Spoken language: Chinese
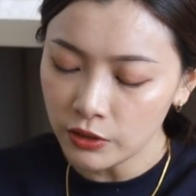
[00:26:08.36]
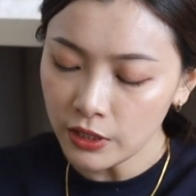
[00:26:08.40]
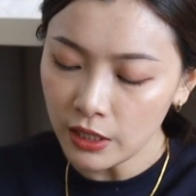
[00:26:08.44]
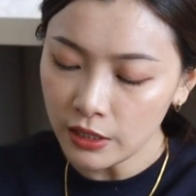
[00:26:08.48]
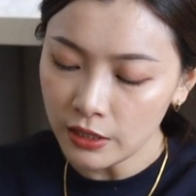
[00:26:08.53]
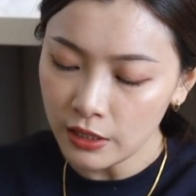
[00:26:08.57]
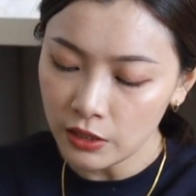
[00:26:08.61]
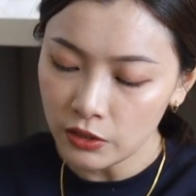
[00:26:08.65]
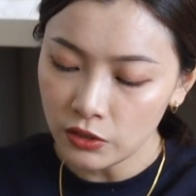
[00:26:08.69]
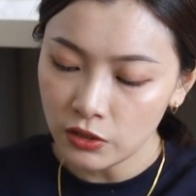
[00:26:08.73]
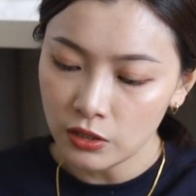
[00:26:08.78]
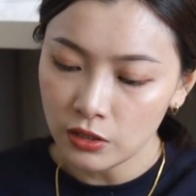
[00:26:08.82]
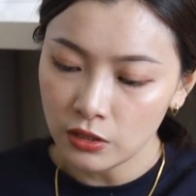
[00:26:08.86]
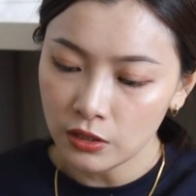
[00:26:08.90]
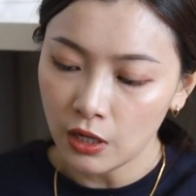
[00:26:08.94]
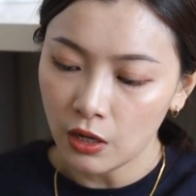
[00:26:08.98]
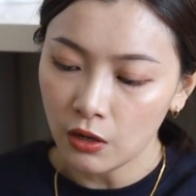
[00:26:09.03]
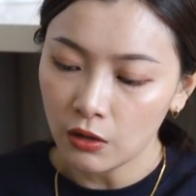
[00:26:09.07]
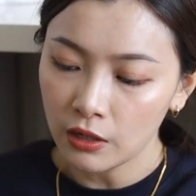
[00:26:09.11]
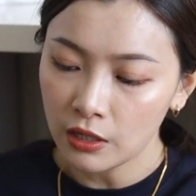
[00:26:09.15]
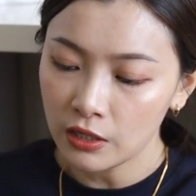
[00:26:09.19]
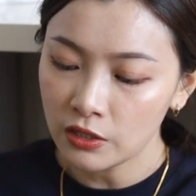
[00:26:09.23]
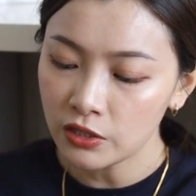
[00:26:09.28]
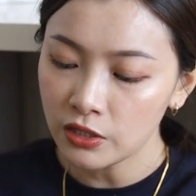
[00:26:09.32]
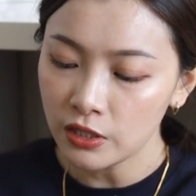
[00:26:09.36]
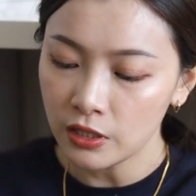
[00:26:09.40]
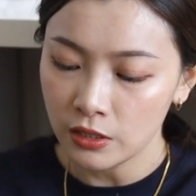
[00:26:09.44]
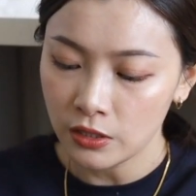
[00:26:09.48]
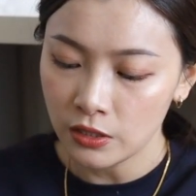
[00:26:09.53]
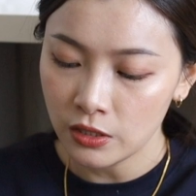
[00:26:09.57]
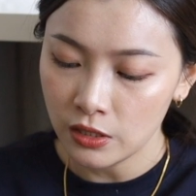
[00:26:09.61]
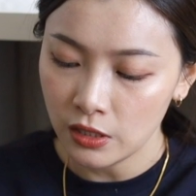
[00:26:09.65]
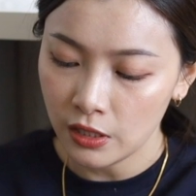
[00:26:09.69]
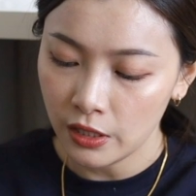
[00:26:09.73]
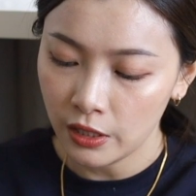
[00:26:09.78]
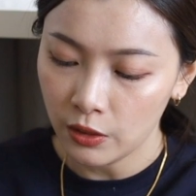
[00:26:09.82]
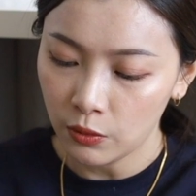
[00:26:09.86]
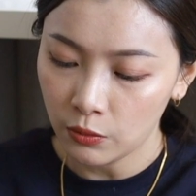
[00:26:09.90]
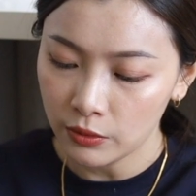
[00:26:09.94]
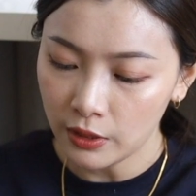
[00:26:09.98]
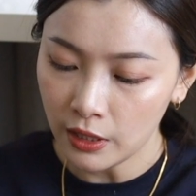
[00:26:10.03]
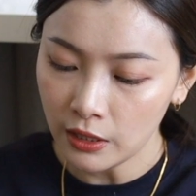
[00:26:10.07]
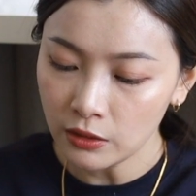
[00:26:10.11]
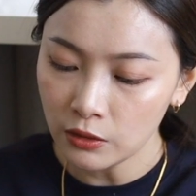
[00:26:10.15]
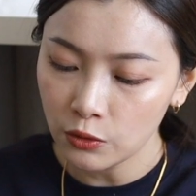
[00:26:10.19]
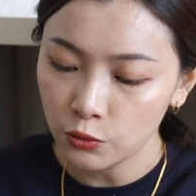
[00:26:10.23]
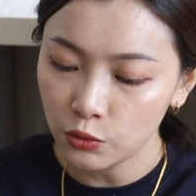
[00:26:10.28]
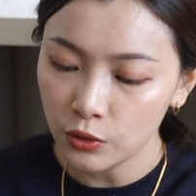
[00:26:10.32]
像也是高跟鞋系列，我
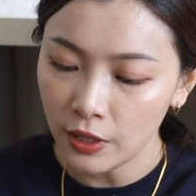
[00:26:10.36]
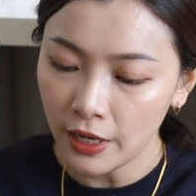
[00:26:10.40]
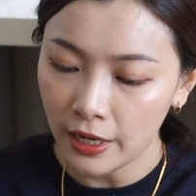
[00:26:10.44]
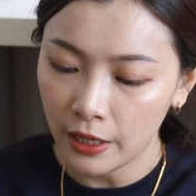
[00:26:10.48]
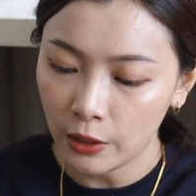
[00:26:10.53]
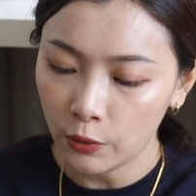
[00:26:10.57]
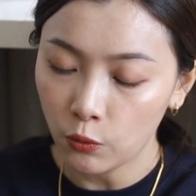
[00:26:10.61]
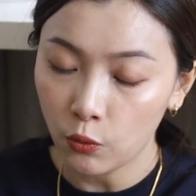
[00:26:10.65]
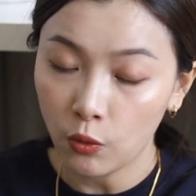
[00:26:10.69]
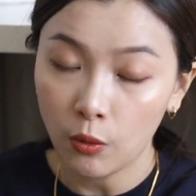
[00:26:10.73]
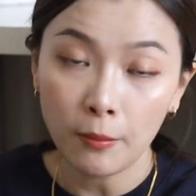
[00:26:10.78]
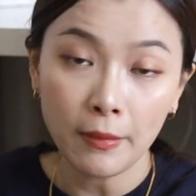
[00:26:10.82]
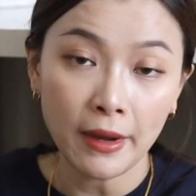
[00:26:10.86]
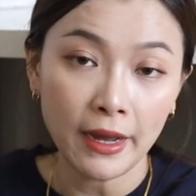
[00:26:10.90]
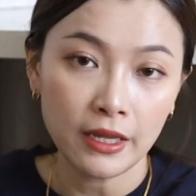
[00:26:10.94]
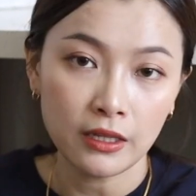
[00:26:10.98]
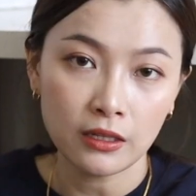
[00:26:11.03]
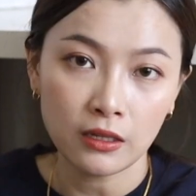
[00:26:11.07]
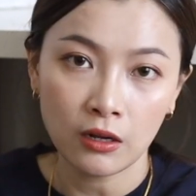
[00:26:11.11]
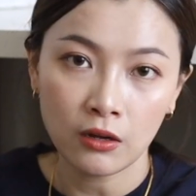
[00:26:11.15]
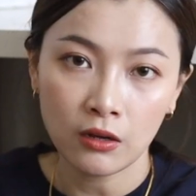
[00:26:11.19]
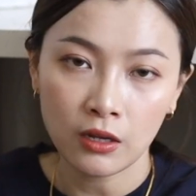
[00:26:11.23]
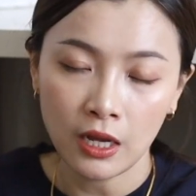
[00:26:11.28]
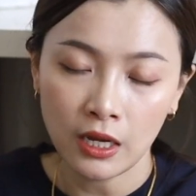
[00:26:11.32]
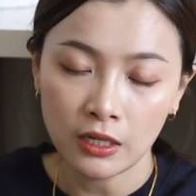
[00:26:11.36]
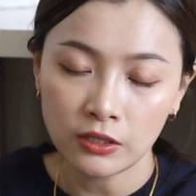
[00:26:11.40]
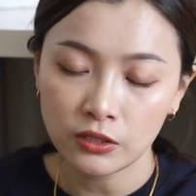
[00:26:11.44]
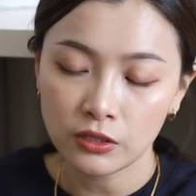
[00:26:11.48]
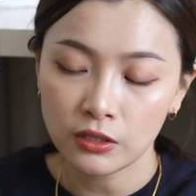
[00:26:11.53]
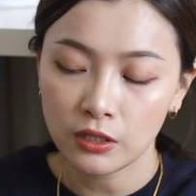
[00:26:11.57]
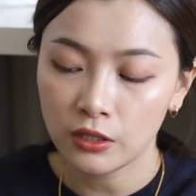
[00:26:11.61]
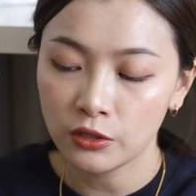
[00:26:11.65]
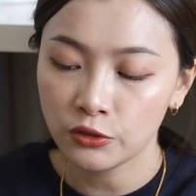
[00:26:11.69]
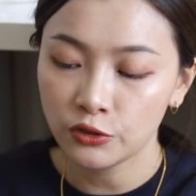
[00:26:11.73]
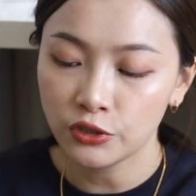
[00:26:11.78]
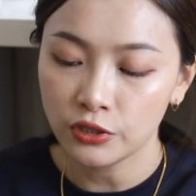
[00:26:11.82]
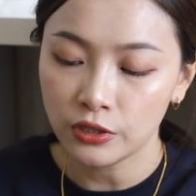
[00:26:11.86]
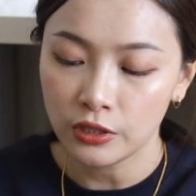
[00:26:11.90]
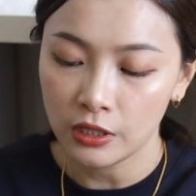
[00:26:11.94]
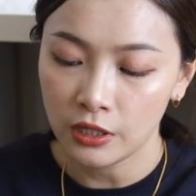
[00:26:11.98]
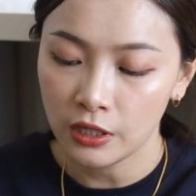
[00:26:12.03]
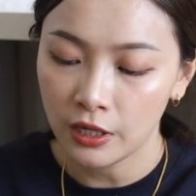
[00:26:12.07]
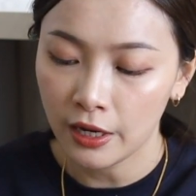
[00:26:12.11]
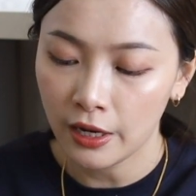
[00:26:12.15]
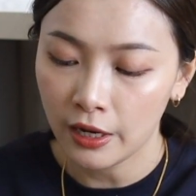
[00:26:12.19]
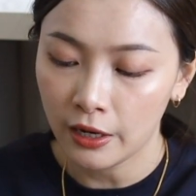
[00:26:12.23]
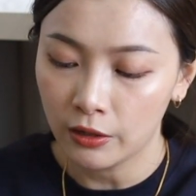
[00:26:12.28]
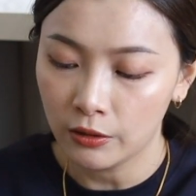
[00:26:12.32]
当时去韩国买，然后它是二十
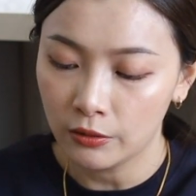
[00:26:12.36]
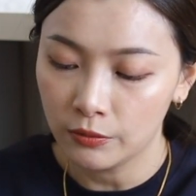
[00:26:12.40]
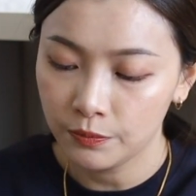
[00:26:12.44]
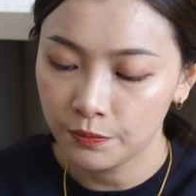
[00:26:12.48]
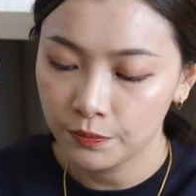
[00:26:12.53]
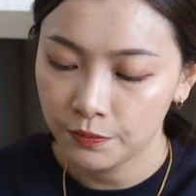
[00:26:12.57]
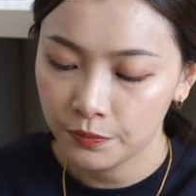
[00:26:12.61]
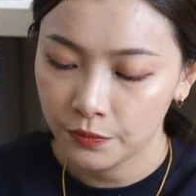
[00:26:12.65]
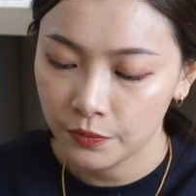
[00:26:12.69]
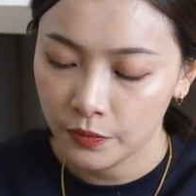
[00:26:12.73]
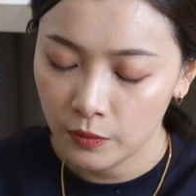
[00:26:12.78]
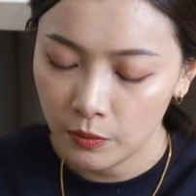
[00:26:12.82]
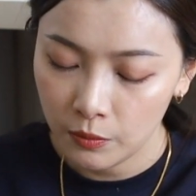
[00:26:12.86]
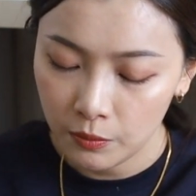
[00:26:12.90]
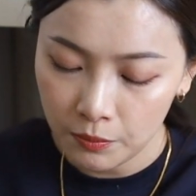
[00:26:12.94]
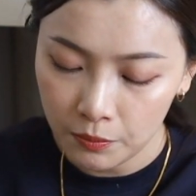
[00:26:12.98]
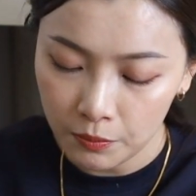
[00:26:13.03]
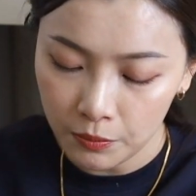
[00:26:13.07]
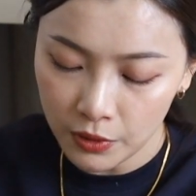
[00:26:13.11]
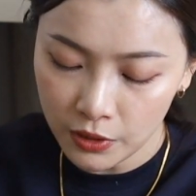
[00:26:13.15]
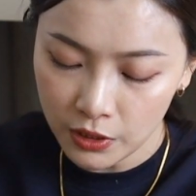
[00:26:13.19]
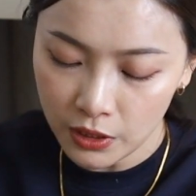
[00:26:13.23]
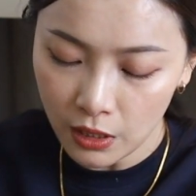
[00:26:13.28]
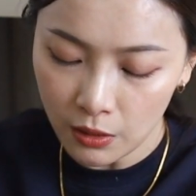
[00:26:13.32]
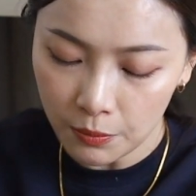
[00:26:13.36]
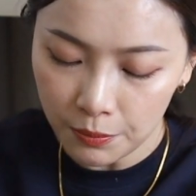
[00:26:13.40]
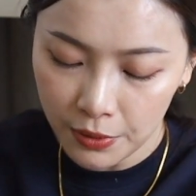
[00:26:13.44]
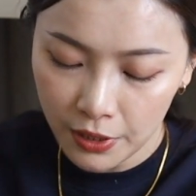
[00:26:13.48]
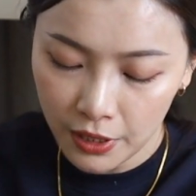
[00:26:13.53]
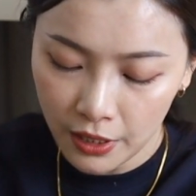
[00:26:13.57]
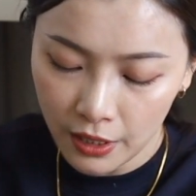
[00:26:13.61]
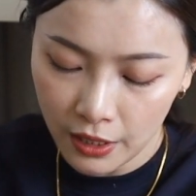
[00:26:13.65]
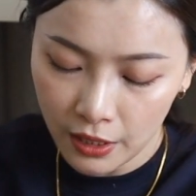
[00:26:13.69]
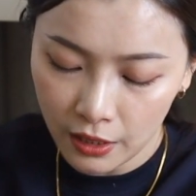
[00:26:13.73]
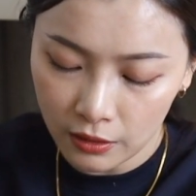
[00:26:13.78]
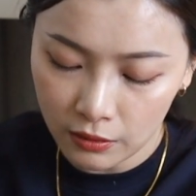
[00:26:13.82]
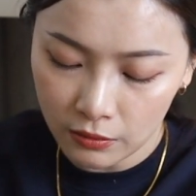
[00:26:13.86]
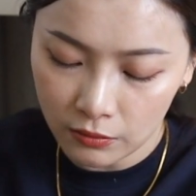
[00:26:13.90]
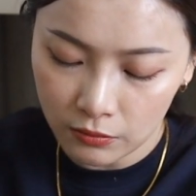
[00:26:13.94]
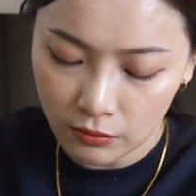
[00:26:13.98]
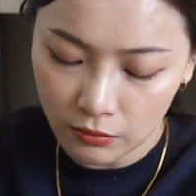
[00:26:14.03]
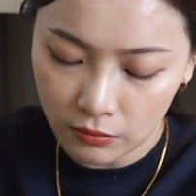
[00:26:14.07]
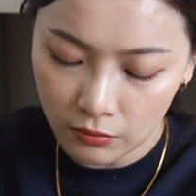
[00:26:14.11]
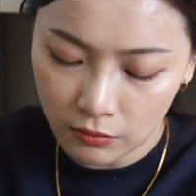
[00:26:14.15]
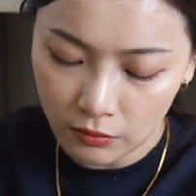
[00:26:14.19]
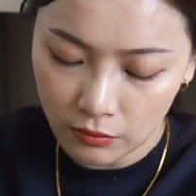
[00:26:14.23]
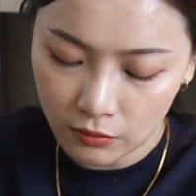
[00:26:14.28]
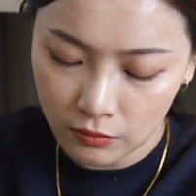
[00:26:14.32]
一号，比较
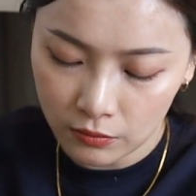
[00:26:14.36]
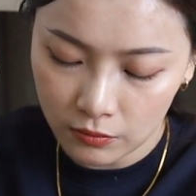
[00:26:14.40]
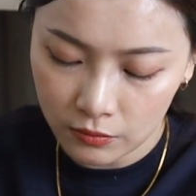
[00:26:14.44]
偏。